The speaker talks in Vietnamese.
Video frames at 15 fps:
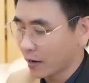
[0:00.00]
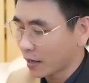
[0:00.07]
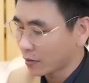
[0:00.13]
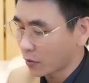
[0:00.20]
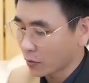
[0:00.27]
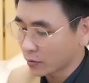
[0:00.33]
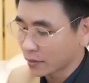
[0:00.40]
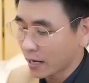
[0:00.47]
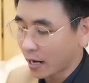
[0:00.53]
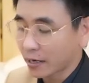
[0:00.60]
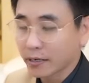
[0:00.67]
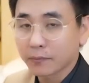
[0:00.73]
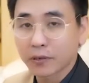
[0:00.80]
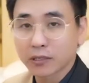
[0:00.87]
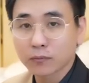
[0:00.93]
Và cái độ trà
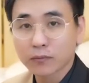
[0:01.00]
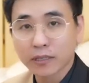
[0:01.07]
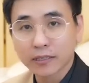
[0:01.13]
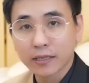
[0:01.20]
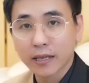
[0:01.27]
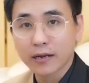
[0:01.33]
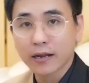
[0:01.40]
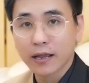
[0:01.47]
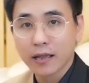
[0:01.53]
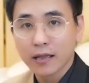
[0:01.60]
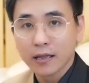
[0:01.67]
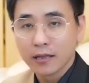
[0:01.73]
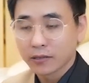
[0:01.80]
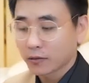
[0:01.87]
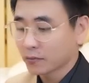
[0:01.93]
khi mà chúng ta chế ra,
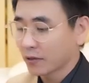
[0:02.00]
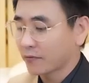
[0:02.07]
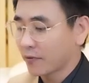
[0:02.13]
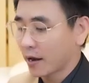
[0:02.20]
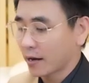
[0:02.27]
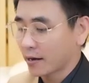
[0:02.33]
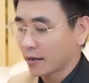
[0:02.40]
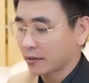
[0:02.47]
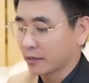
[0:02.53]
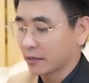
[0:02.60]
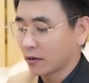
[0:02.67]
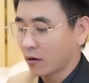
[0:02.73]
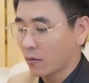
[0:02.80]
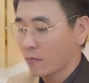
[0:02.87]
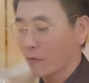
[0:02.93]
chúng ta pha ra thì nó có